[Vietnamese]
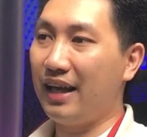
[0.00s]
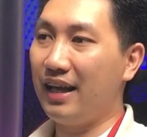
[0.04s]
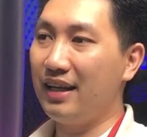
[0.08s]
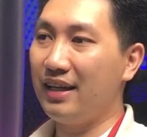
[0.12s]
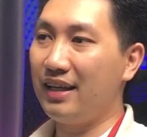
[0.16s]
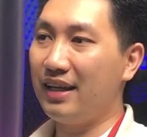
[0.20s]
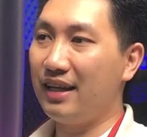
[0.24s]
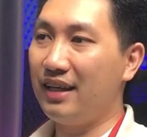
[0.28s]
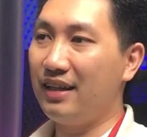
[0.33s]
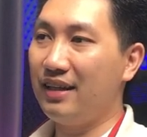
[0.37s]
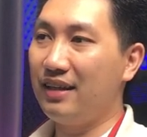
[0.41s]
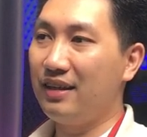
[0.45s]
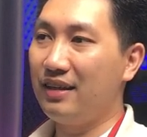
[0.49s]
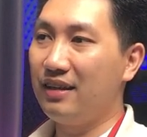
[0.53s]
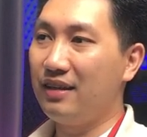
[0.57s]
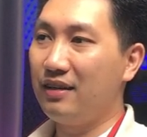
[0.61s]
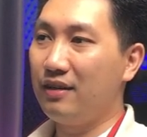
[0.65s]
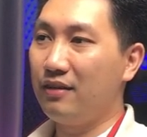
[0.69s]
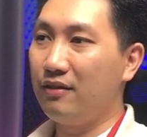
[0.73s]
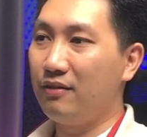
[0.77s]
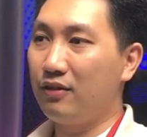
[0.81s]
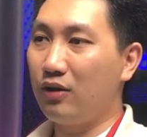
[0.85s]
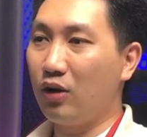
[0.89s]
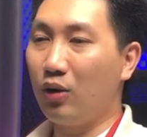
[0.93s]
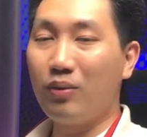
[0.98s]
anh chị
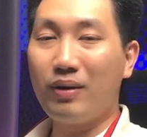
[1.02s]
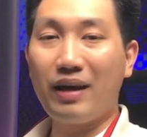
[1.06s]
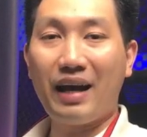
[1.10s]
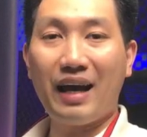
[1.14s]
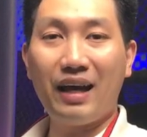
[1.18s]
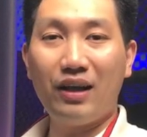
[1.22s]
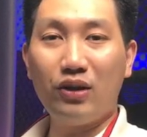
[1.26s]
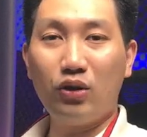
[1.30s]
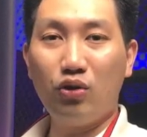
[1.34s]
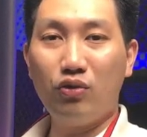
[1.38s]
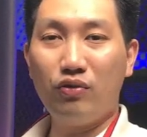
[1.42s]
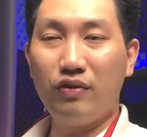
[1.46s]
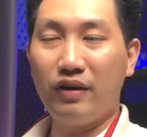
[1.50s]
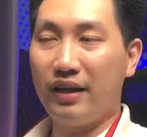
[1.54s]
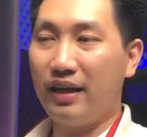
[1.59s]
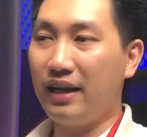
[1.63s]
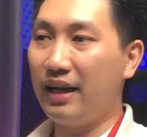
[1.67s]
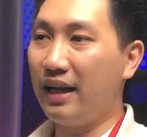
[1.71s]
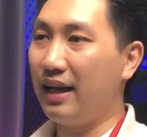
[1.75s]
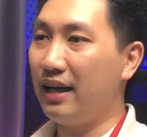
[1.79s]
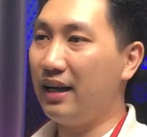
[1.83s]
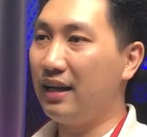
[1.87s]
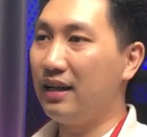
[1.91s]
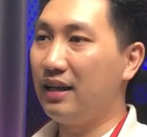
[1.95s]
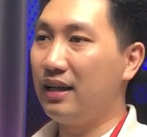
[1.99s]
cũng khá là thú vị
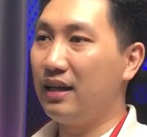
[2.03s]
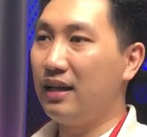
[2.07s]
ha